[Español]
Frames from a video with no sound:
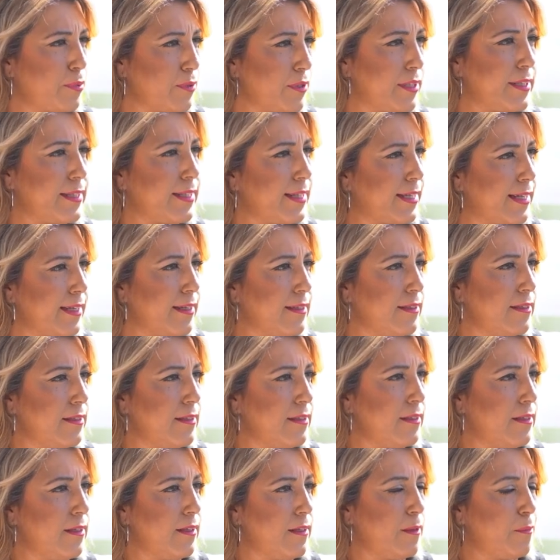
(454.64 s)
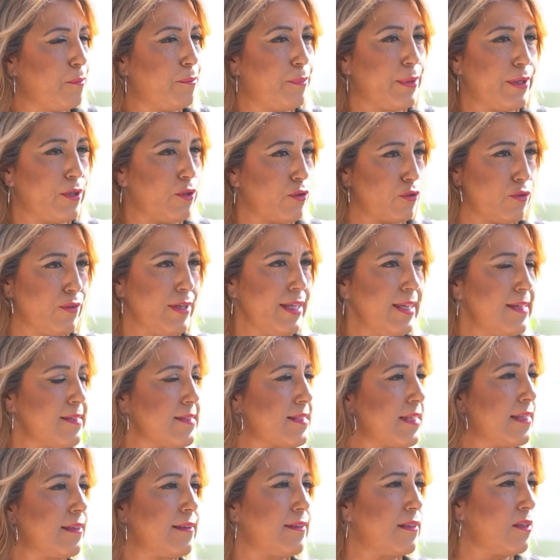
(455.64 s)
política, pero no es el
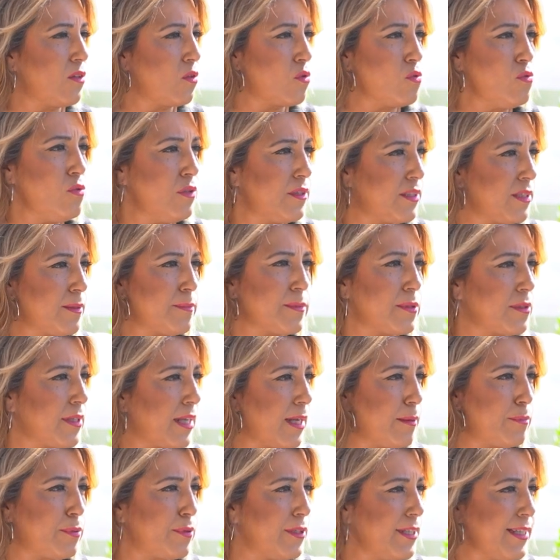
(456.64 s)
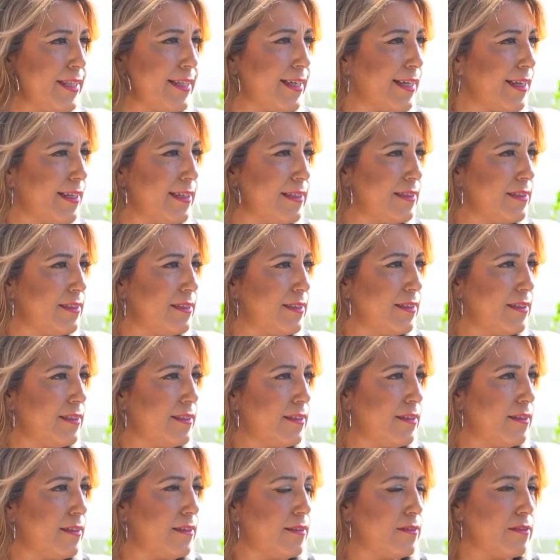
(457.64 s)
sentido último de la política.
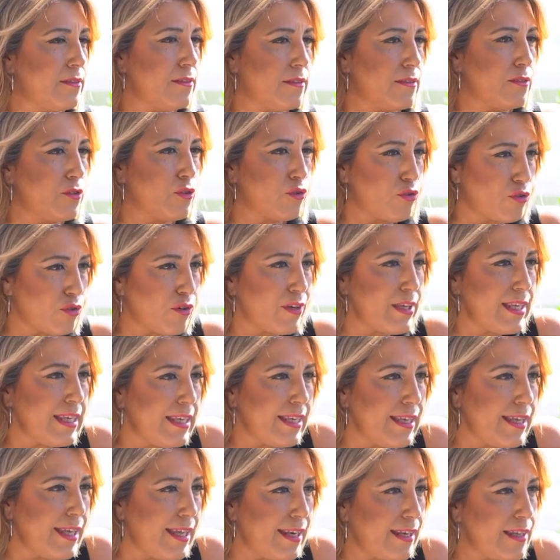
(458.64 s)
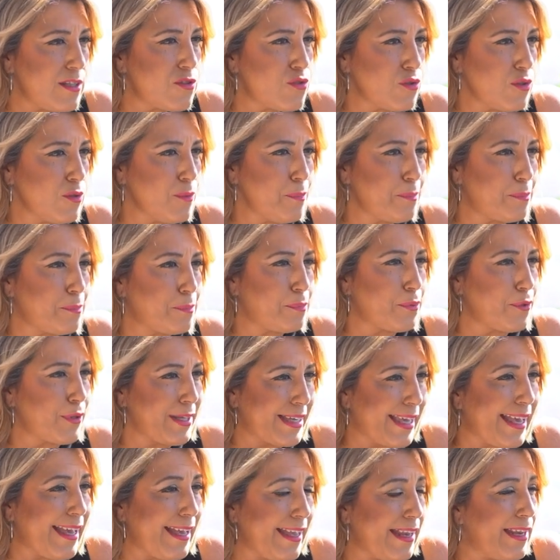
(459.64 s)
Yo estoy en esto
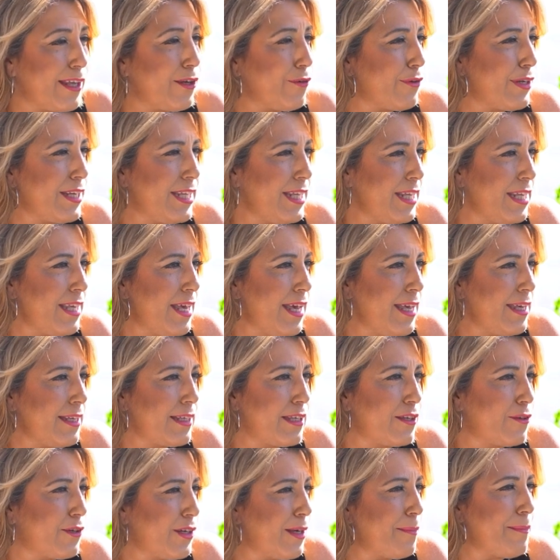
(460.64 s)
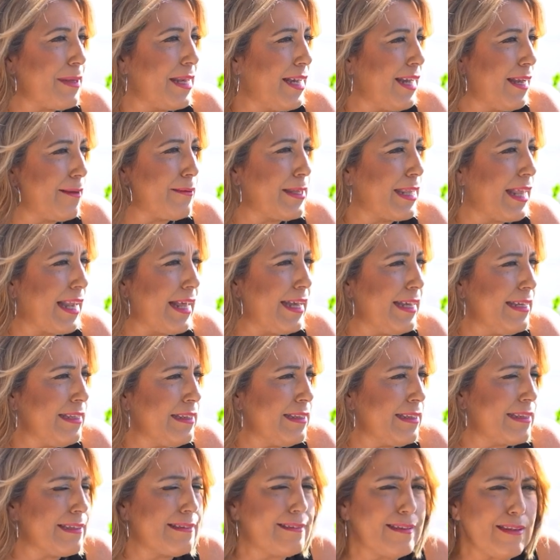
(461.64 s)
porque creo en ella y quiero cambiarle la vida a la
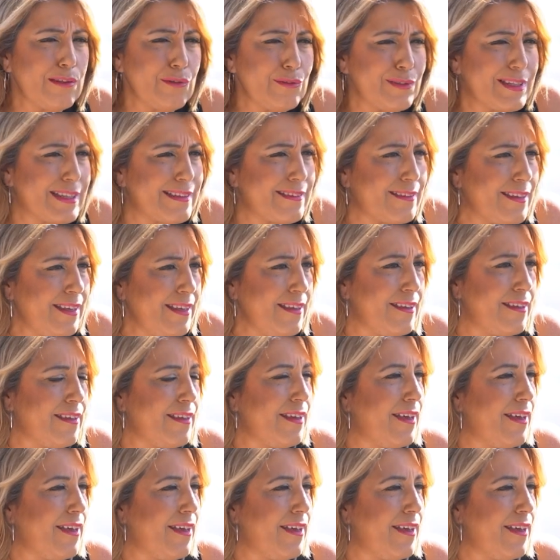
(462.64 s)
gente, esté donde esté,